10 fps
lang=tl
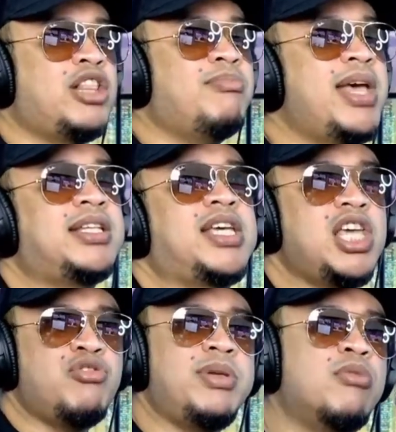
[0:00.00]
inumin.
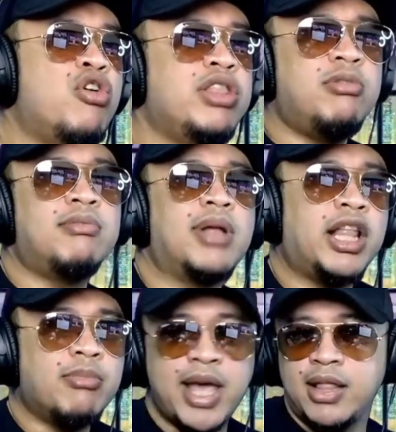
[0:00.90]
Sige, inumin mo, inumin mo
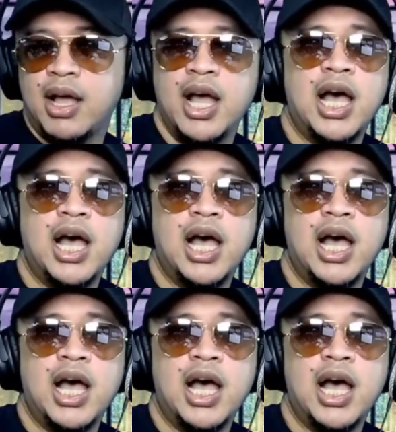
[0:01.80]
nang inumin.